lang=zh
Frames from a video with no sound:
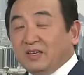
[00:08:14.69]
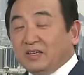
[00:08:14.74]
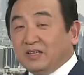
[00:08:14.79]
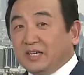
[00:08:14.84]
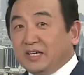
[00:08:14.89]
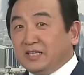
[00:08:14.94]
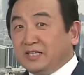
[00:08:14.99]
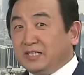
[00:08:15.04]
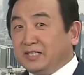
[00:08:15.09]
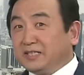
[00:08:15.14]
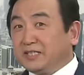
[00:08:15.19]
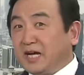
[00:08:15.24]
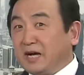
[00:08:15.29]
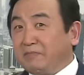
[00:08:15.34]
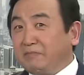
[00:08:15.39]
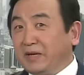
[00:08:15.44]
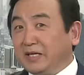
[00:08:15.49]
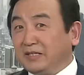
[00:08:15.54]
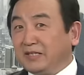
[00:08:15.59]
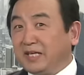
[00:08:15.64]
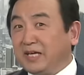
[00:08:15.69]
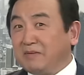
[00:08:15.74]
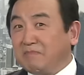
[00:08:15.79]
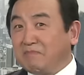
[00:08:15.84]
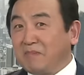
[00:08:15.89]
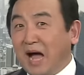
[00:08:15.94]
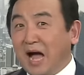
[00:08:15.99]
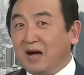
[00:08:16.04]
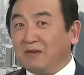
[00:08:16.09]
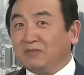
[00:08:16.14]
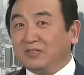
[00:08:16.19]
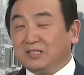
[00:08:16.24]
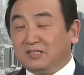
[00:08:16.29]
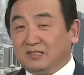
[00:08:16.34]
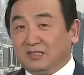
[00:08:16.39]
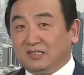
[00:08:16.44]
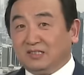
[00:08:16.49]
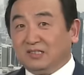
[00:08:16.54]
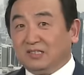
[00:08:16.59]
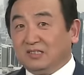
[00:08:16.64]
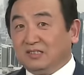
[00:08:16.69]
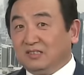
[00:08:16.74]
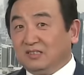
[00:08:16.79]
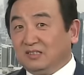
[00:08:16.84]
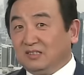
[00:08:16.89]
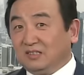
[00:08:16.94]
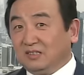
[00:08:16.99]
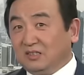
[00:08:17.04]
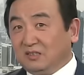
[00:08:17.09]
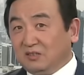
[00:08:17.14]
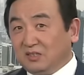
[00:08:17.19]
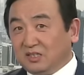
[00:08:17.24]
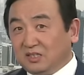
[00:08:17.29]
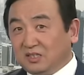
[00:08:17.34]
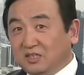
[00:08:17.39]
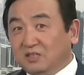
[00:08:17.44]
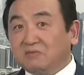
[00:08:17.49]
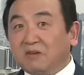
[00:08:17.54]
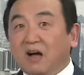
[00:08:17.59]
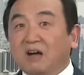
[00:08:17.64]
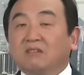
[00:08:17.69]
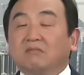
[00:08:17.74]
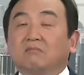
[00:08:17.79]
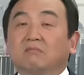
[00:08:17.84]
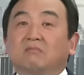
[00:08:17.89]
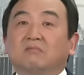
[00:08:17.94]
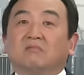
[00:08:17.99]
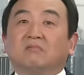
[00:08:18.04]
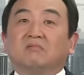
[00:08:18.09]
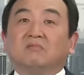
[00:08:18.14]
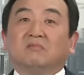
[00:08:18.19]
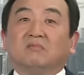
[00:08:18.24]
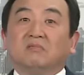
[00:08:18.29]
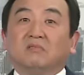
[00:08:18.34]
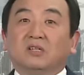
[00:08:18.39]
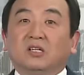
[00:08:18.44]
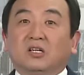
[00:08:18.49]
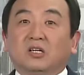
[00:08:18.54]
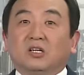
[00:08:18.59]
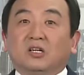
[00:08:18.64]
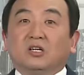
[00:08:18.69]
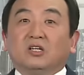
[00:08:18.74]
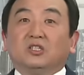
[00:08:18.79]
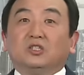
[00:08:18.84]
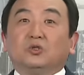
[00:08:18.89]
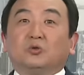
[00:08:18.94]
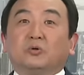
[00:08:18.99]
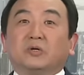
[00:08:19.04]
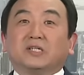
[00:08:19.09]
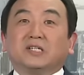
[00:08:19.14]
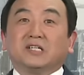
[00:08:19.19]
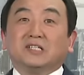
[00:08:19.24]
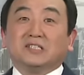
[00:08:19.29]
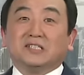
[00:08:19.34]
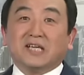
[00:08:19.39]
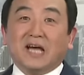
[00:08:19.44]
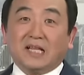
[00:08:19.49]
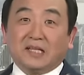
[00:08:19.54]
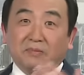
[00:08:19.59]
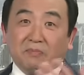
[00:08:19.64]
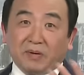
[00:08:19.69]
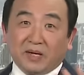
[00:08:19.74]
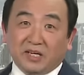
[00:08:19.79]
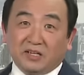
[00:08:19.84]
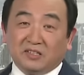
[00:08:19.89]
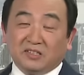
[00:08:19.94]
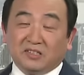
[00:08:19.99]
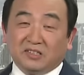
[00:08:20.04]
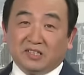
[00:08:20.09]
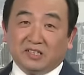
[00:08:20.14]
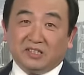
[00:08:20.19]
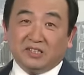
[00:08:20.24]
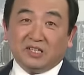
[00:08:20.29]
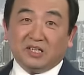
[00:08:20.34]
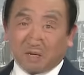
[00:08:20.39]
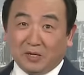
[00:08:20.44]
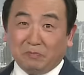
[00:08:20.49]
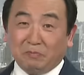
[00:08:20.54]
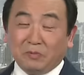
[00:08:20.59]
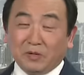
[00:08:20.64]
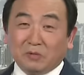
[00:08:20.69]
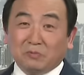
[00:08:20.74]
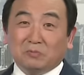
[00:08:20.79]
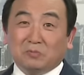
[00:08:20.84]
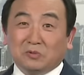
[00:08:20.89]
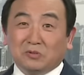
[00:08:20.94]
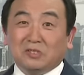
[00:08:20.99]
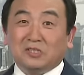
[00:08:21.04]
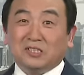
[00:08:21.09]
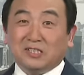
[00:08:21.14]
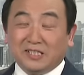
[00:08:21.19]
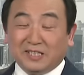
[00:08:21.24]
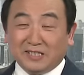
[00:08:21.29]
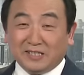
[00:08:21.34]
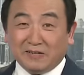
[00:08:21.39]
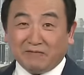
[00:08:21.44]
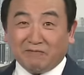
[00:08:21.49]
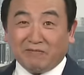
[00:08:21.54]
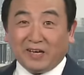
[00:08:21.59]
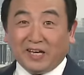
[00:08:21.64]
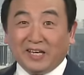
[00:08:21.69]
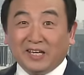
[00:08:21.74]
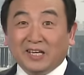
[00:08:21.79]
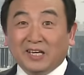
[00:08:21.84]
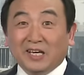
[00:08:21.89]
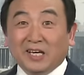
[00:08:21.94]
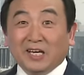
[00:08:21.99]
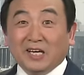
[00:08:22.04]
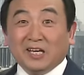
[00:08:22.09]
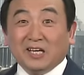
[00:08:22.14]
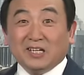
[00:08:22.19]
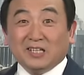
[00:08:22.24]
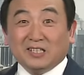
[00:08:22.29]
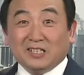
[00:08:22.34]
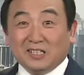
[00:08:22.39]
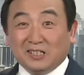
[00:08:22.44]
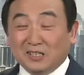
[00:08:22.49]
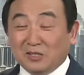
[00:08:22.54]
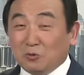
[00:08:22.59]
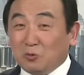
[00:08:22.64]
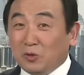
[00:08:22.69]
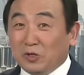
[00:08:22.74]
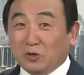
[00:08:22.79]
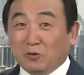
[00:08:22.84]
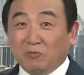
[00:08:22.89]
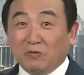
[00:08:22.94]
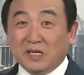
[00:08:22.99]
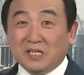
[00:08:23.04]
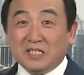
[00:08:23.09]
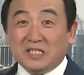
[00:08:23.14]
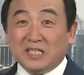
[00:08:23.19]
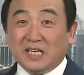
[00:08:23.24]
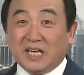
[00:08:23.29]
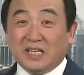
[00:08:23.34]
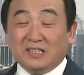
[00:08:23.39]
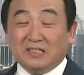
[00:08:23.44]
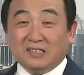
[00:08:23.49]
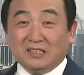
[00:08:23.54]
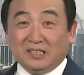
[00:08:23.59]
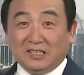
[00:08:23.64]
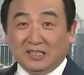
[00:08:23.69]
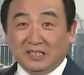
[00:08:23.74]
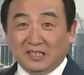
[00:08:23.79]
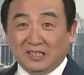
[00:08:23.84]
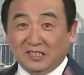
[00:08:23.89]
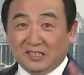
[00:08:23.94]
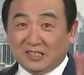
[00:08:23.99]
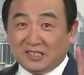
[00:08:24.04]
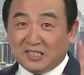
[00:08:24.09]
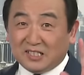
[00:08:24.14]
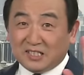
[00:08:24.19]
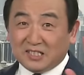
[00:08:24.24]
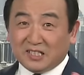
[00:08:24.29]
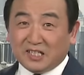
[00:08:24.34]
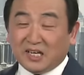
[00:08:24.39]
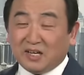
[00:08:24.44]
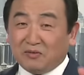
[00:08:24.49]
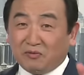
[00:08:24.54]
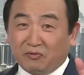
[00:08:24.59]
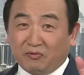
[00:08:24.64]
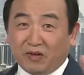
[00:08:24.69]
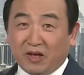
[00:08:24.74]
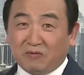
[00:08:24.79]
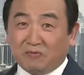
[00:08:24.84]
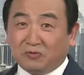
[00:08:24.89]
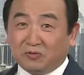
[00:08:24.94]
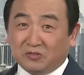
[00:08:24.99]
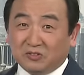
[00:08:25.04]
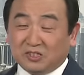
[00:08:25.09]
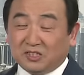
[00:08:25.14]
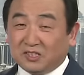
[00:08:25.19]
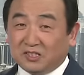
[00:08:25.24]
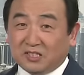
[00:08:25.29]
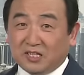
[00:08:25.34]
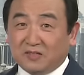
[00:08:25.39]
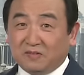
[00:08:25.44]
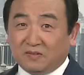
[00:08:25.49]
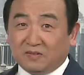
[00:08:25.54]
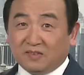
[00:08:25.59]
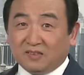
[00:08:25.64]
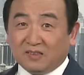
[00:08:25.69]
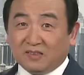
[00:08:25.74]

给你上面添麻烦的人的希望，就会更加的配合你，而并不是你认为可能会有危险。你今天反腐之人。